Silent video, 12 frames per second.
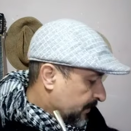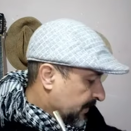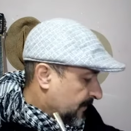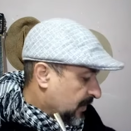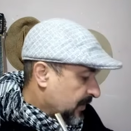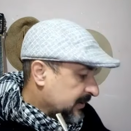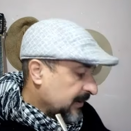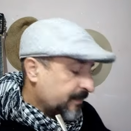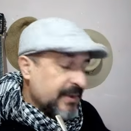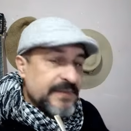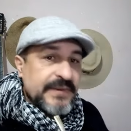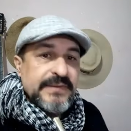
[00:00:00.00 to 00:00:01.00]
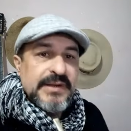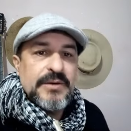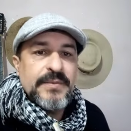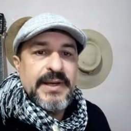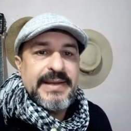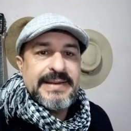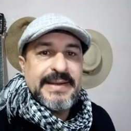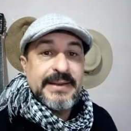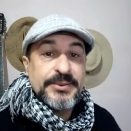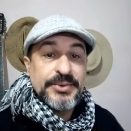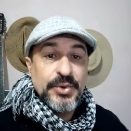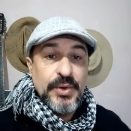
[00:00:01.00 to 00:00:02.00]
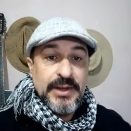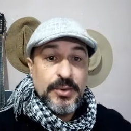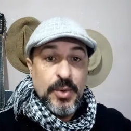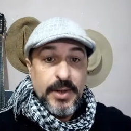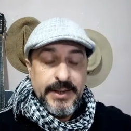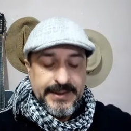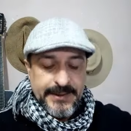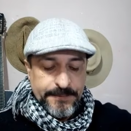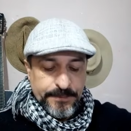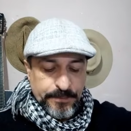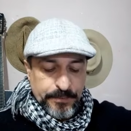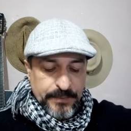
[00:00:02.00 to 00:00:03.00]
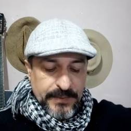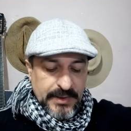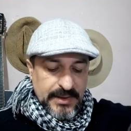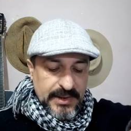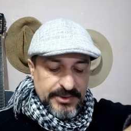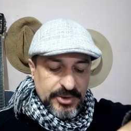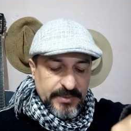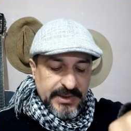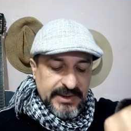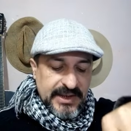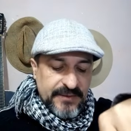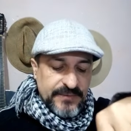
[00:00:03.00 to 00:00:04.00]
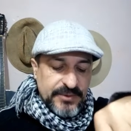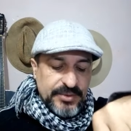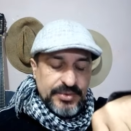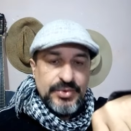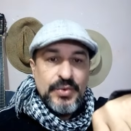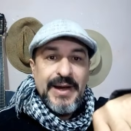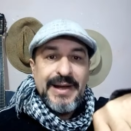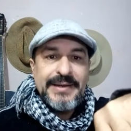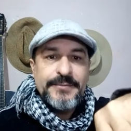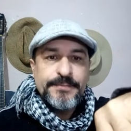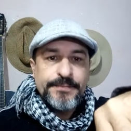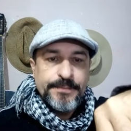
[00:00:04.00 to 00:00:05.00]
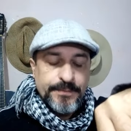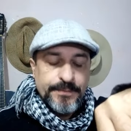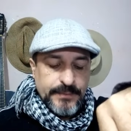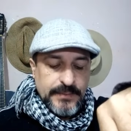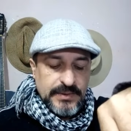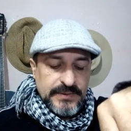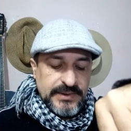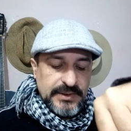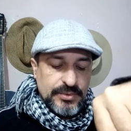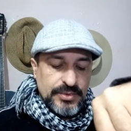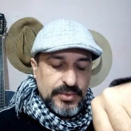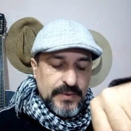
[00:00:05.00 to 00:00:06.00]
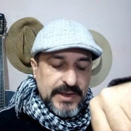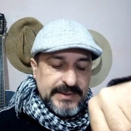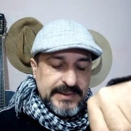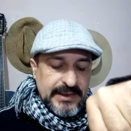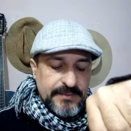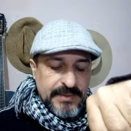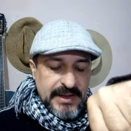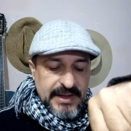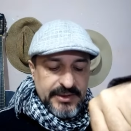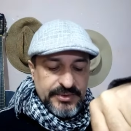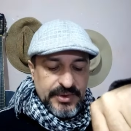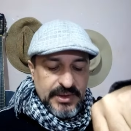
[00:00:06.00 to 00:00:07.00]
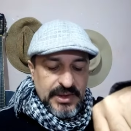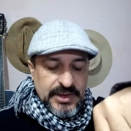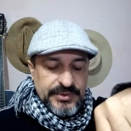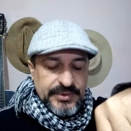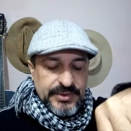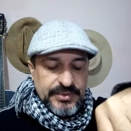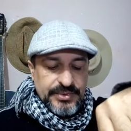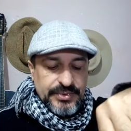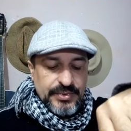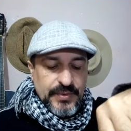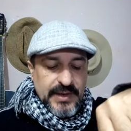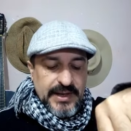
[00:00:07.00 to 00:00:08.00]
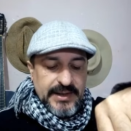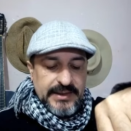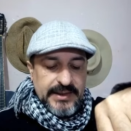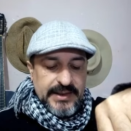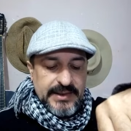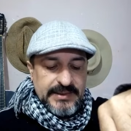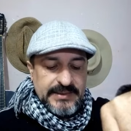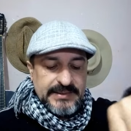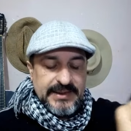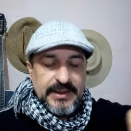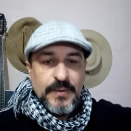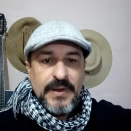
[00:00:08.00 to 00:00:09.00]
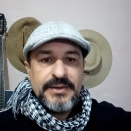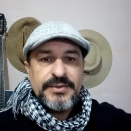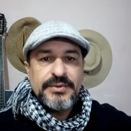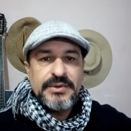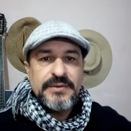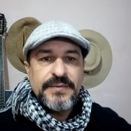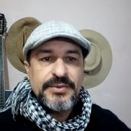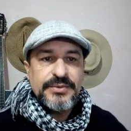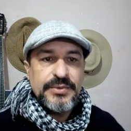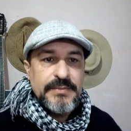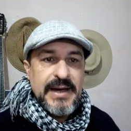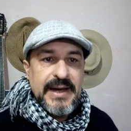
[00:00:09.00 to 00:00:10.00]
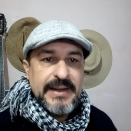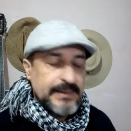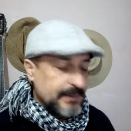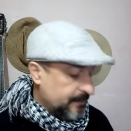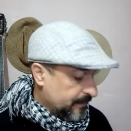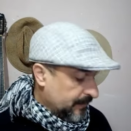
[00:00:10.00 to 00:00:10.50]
Tem uma outra previsão aí que entrou agora, é sobre a neve no Uruguai, Sim, o Uruguai está lá embaixo. Só que o Uruguai ele está quase no nível do mar.